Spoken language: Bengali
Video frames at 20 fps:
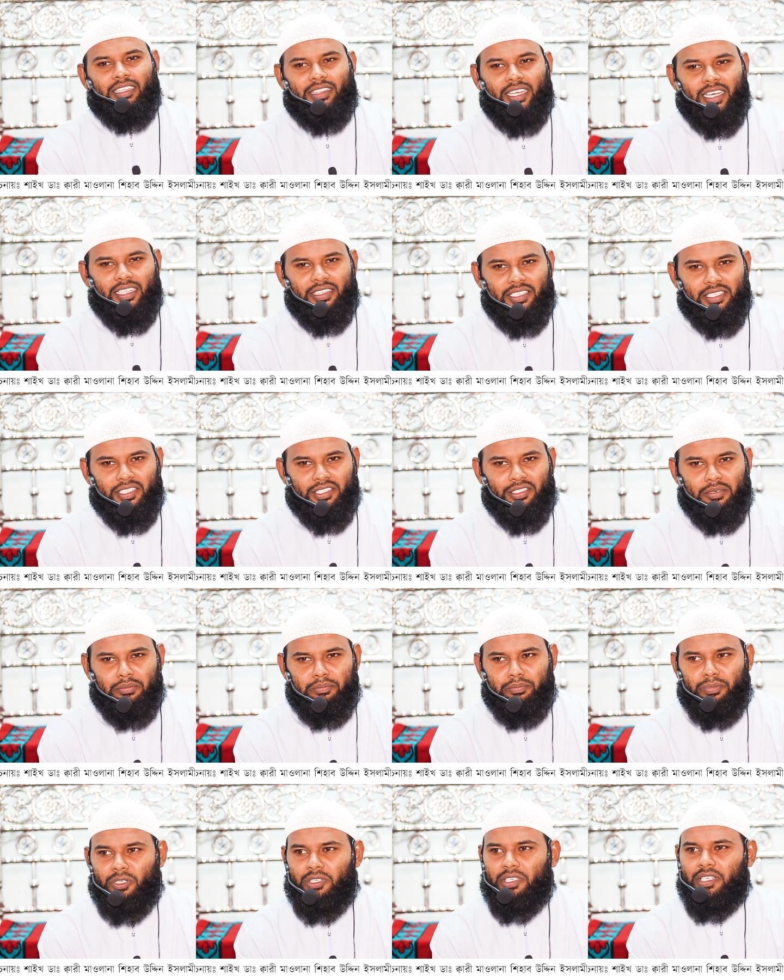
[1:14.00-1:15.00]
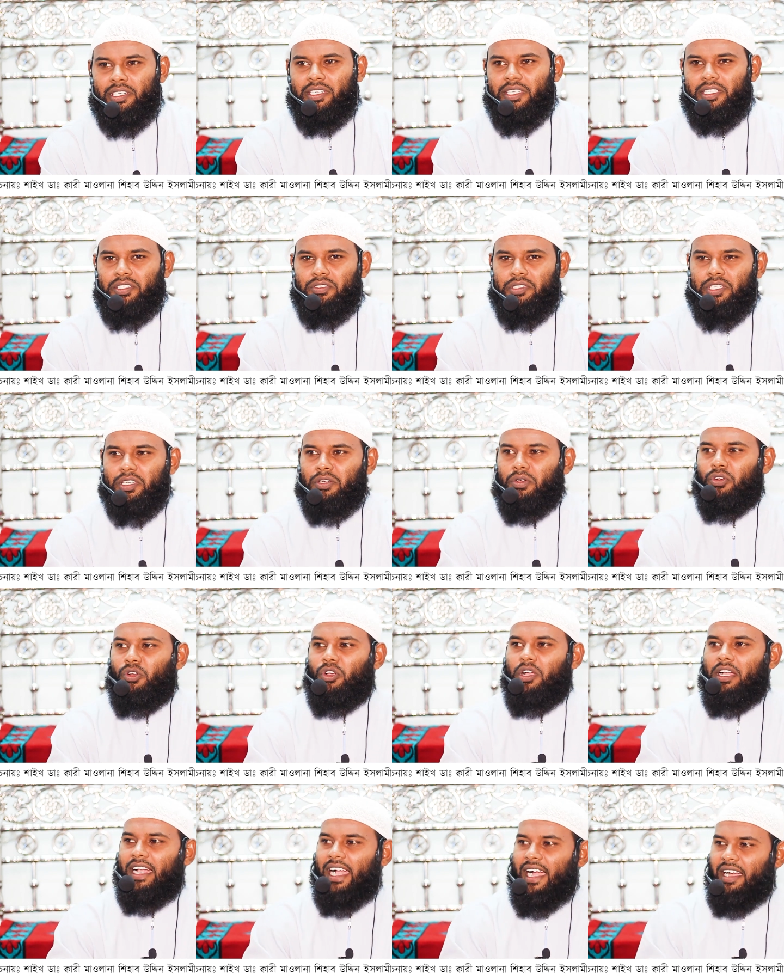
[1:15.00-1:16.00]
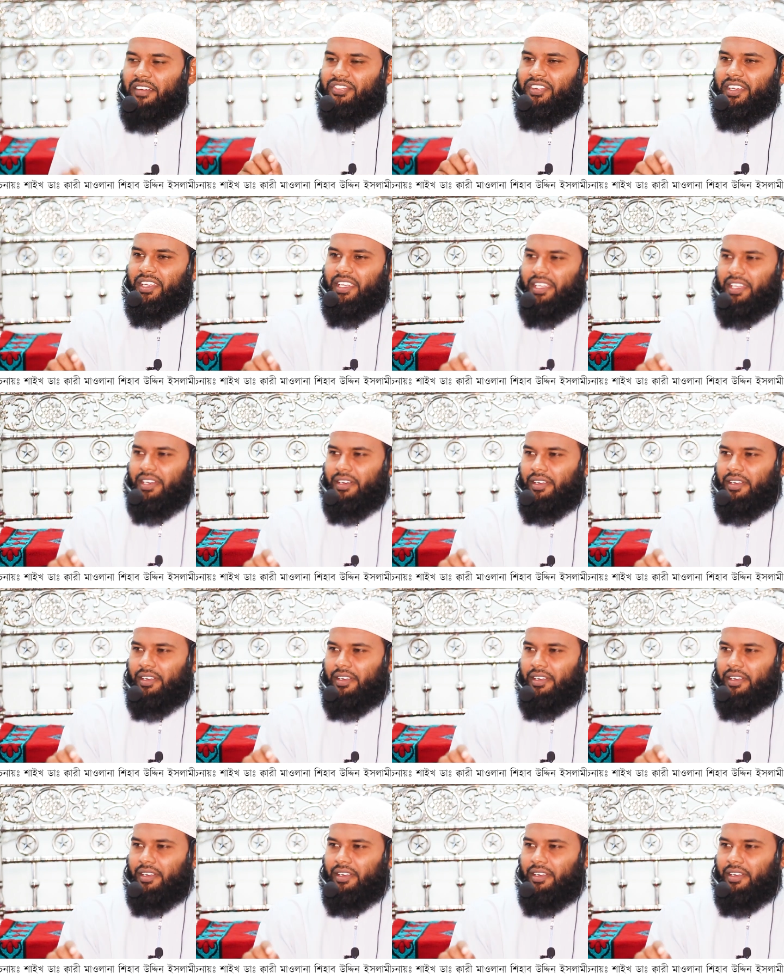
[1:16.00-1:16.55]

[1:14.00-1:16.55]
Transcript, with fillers: তাদের সম্পর্কে নিয়ে যদি কোনো কাফে